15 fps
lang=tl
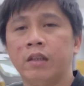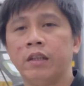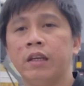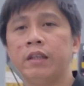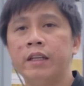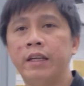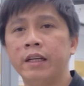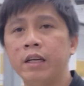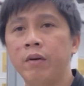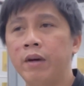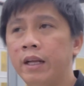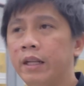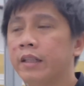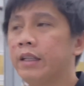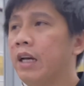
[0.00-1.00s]
ang
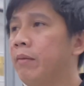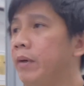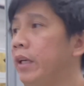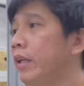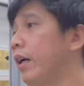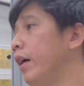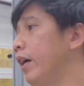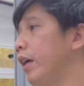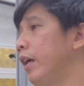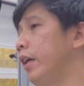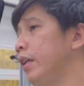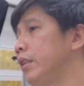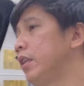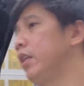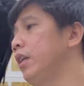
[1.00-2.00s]
ginagawa lang namin
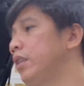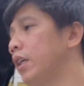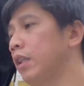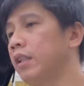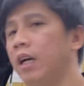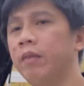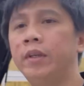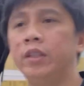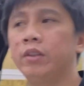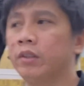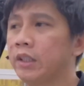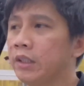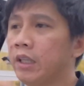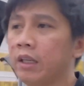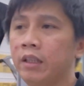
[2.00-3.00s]
ay chinecheck namin yung
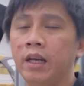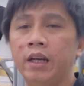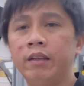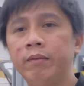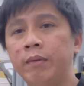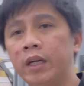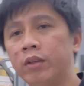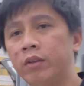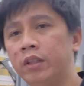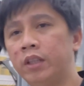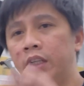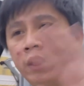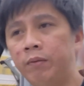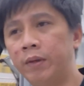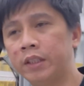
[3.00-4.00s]
sasakyan bago
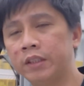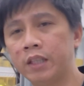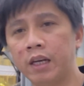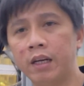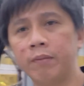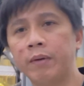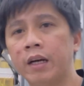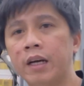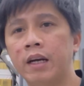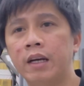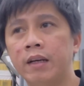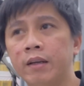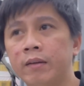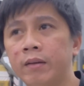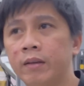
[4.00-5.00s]
i-deliver sa
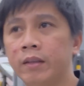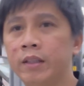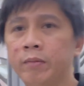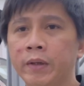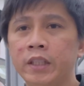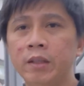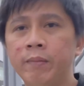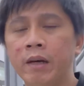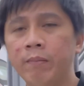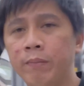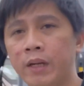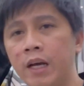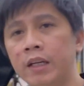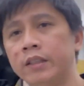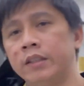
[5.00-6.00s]
mga iba't ibang
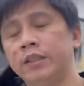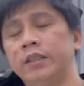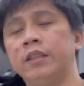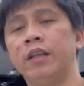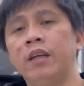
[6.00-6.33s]
brands.